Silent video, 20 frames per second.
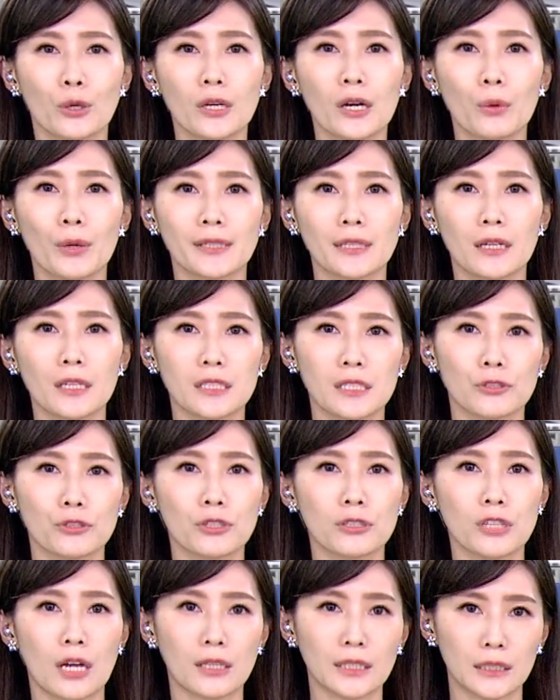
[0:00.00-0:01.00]
游客回到停
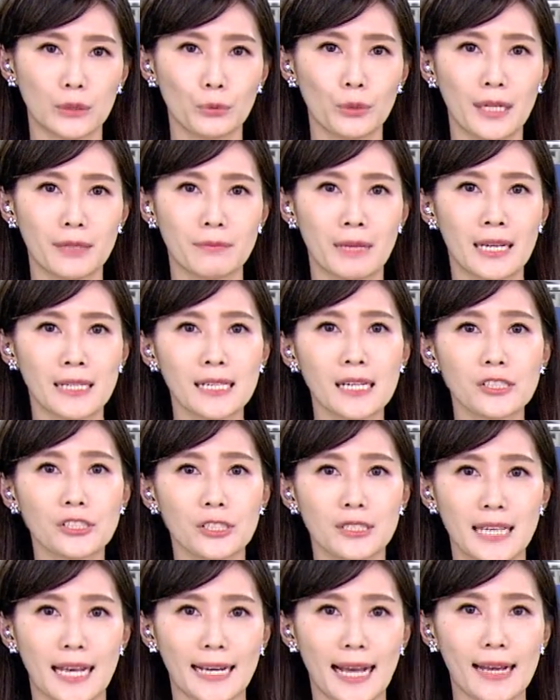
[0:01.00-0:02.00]
车场理论，业
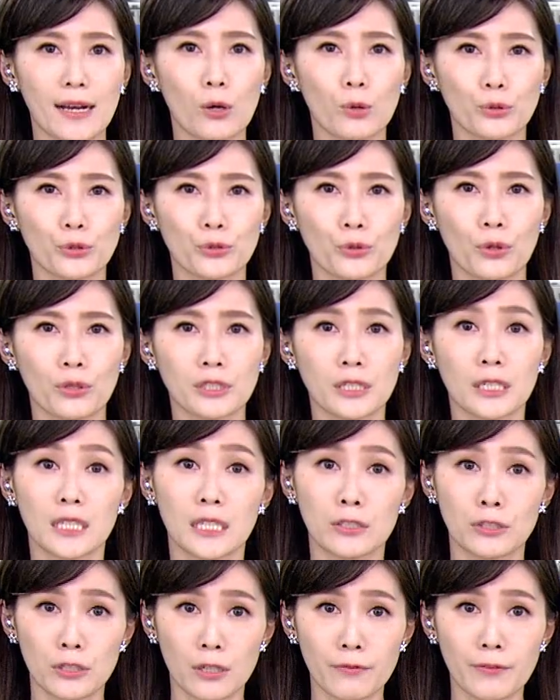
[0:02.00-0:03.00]
者才开口说这个
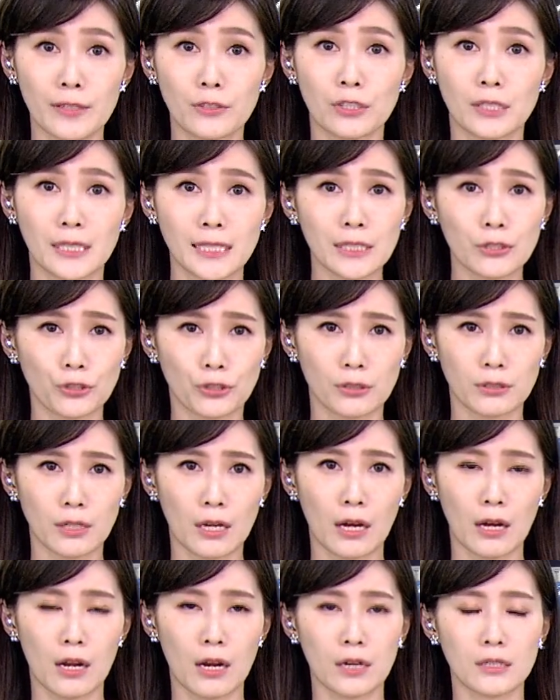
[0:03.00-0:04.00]
停车费是计时
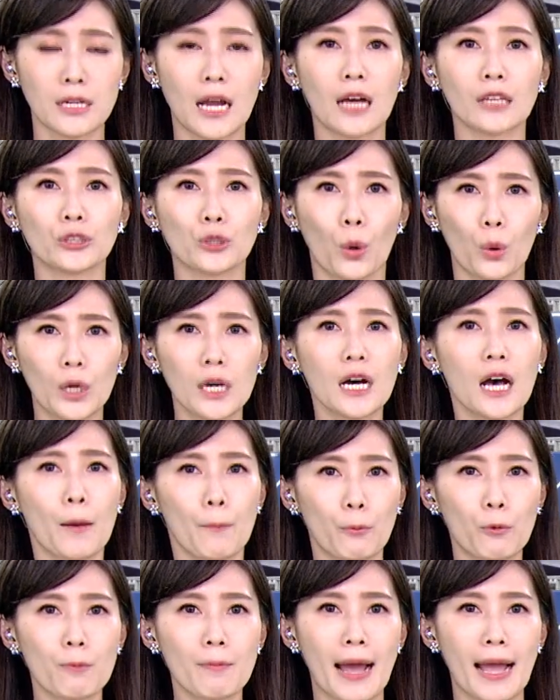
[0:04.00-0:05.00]
的，让游客
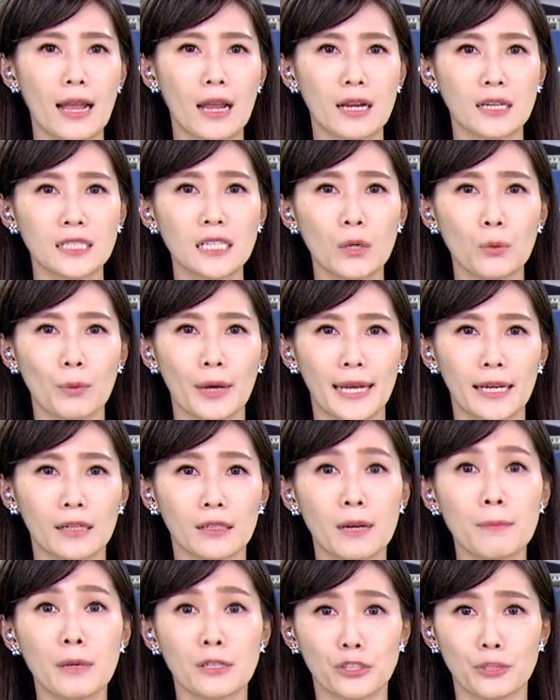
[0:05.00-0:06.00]
很不满，认为
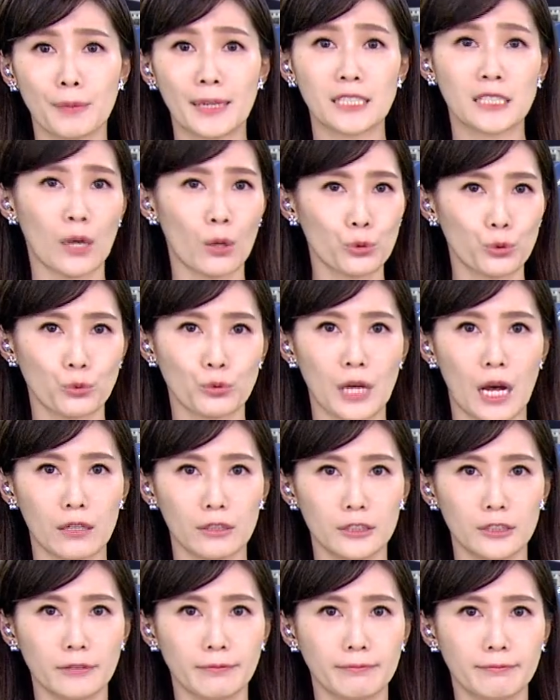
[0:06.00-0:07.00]
根本是被敲竹
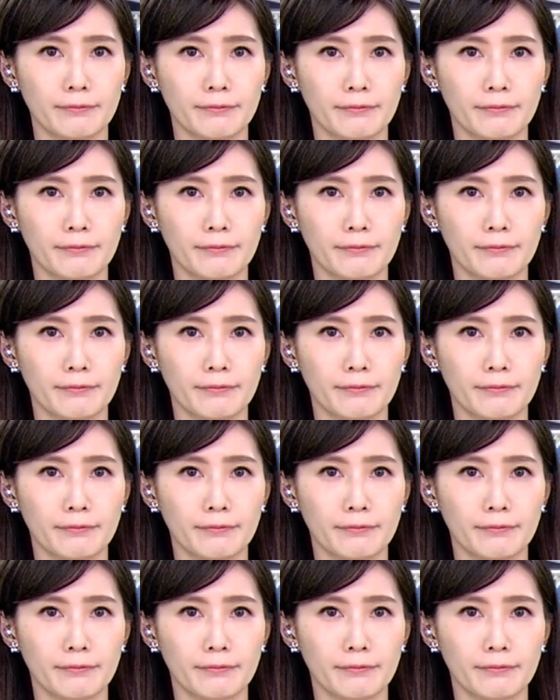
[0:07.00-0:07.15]
杠了。